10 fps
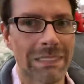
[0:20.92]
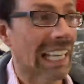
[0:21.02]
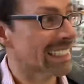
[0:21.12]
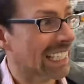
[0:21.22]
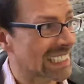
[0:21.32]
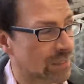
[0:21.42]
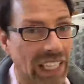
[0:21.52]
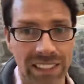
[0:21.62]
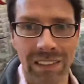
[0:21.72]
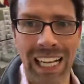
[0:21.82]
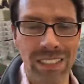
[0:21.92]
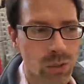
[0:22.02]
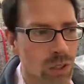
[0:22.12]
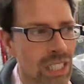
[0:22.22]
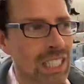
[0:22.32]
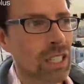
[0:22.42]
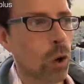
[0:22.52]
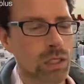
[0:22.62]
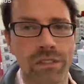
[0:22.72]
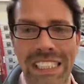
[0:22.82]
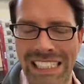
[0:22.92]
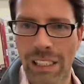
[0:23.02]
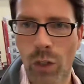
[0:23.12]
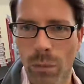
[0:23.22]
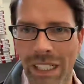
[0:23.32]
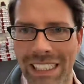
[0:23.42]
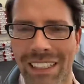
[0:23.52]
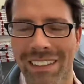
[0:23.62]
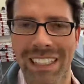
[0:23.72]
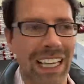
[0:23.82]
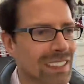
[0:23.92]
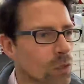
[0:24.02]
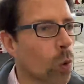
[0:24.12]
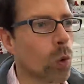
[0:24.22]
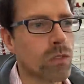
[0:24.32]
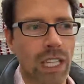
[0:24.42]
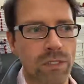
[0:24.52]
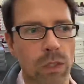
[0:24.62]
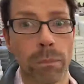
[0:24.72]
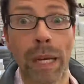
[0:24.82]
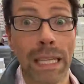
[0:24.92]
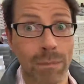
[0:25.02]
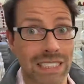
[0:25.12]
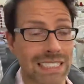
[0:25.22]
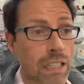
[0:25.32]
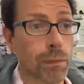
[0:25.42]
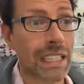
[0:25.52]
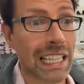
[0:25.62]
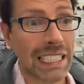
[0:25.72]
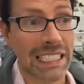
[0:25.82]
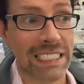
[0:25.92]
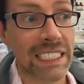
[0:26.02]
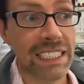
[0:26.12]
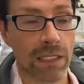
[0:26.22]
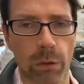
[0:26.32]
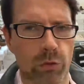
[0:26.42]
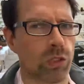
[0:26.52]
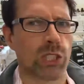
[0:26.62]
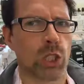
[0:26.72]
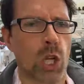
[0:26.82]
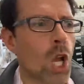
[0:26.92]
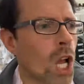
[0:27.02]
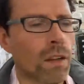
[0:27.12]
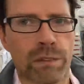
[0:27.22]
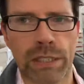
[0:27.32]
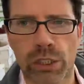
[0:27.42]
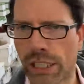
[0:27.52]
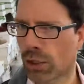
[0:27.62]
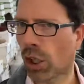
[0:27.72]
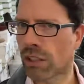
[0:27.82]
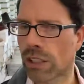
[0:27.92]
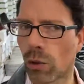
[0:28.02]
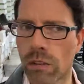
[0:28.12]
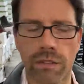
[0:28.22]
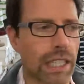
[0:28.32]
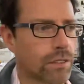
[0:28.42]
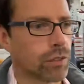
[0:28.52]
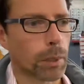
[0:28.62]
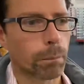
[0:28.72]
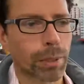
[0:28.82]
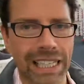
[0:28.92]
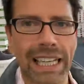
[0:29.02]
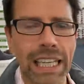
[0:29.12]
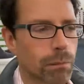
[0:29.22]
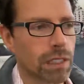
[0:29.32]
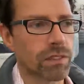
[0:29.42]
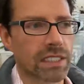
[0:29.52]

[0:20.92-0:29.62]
Landkreis Pferden, also, oder wie ich dann auch immer gerne sage, so unweit von Bremen. Das darf man allerdings nicht sein. Also, wir sind, wir sind doch nicht unweit von Bremen.